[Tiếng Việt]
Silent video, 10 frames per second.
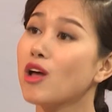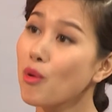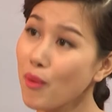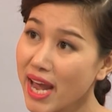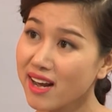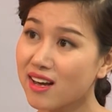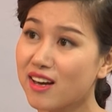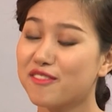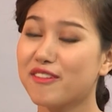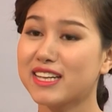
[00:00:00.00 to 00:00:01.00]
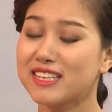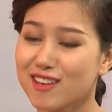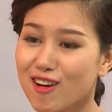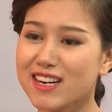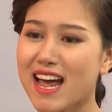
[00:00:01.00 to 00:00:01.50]
quen vậy thì
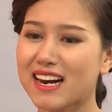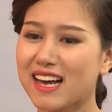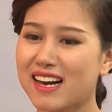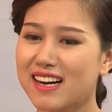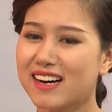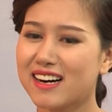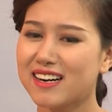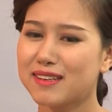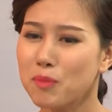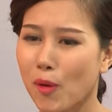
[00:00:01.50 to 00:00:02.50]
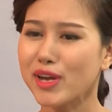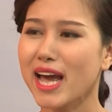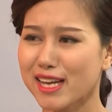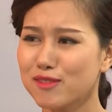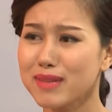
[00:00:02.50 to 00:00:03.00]
rõ ràng là uh, mỗi
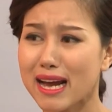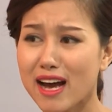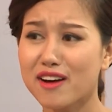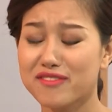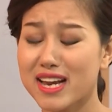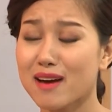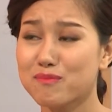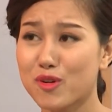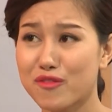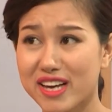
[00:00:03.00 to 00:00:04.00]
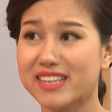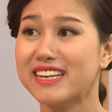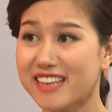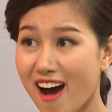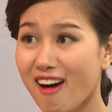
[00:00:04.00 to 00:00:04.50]
ngày chúng ta cần phải làm một việc
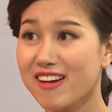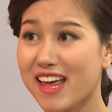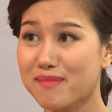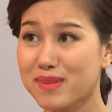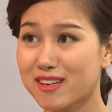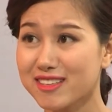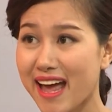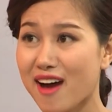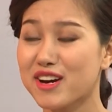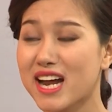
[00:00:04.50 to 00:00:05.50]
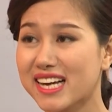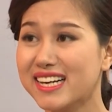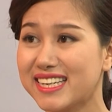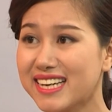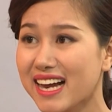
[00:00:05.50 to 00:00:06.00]
gì đó để mà nó tạo ra cái
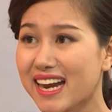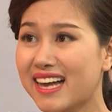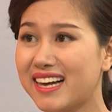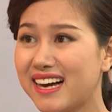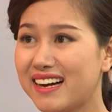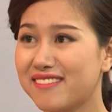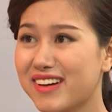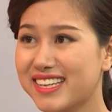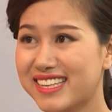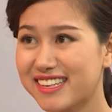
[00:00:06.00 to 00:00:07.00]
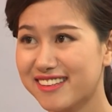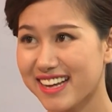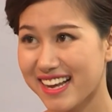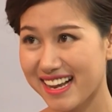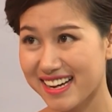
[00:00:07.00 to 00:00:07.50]
kỹ năng này ừ. vậy chị có
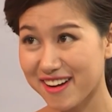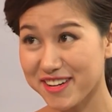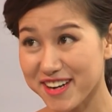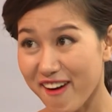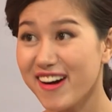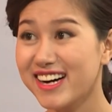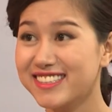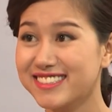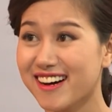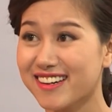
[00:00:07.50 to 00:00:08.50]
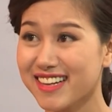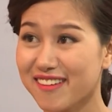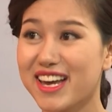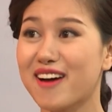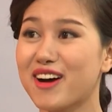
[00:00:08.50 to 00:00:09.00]
thể là nói rõ hơn cho
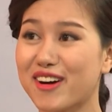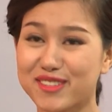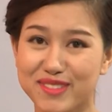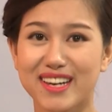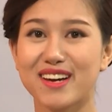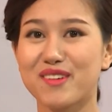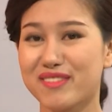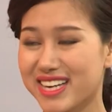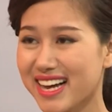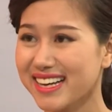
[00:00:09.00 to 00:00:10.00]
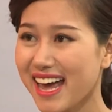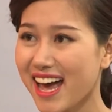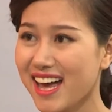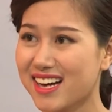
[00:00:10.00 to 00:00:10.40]
thảo ly học hỏi cũng như là quý vị khán giả ừ.